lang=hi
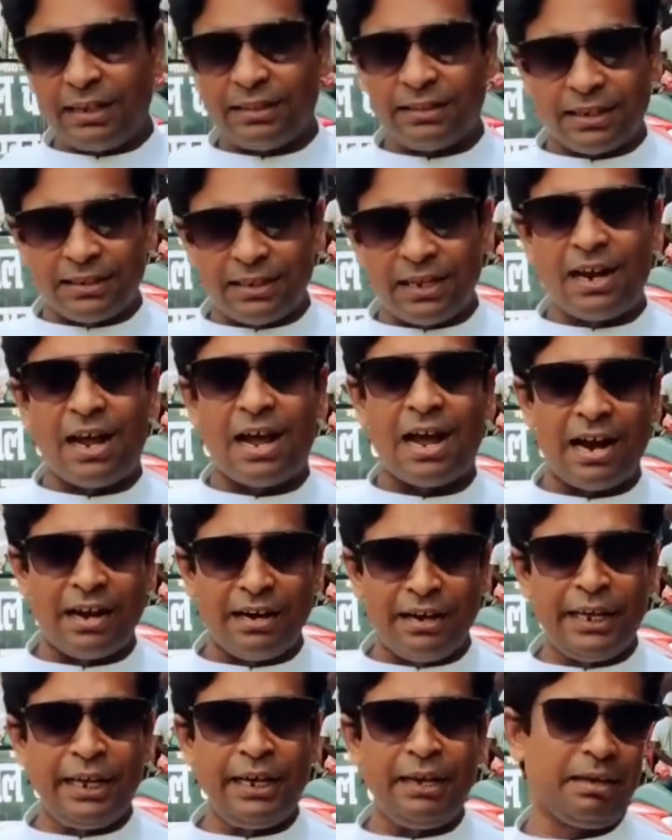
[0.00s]
हैं ददन
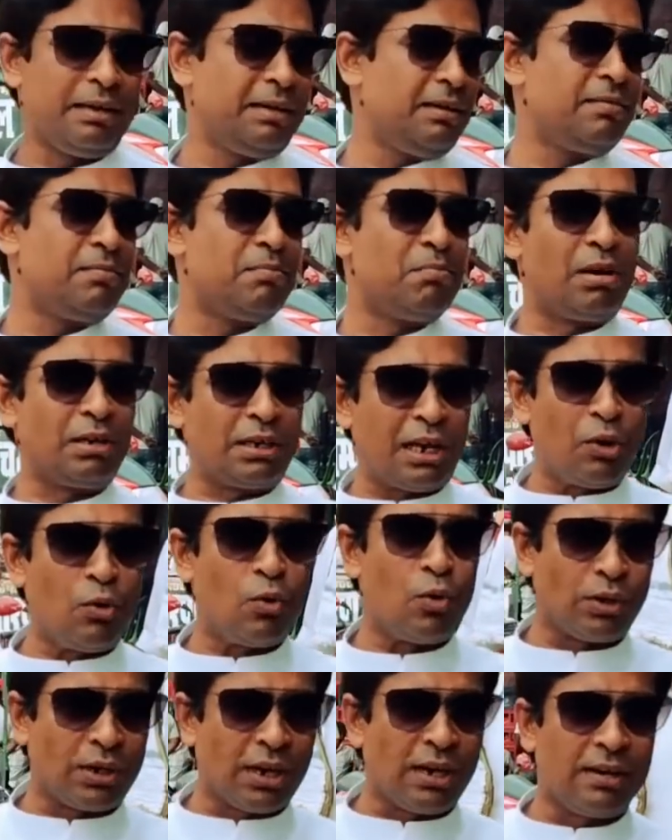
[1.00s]
हांडी मटन
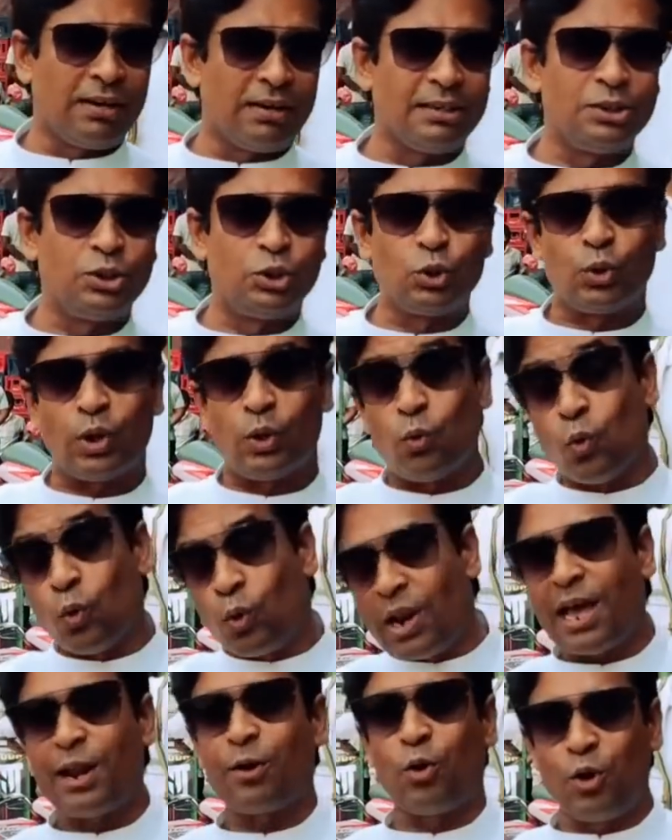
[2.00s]
होटल जो
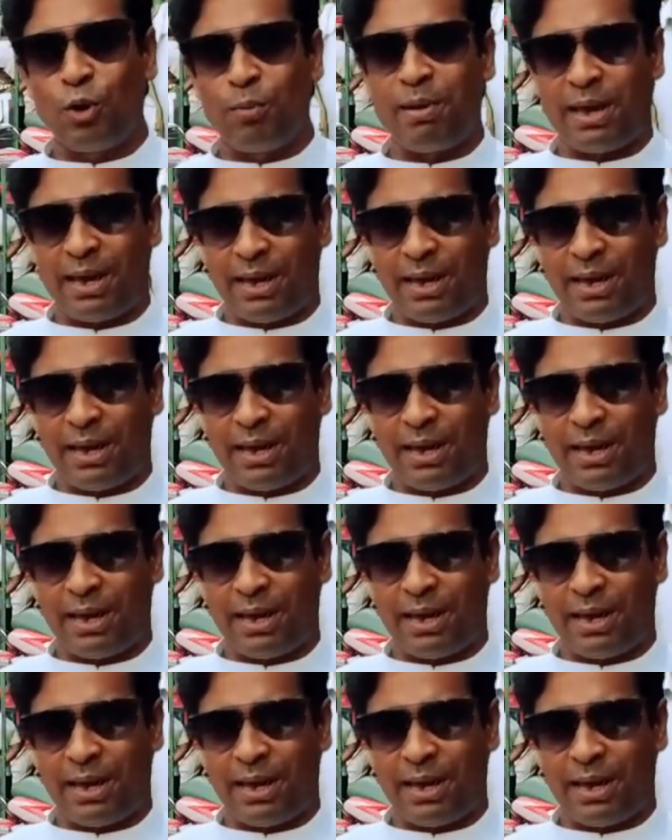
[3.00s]
गोला रोड में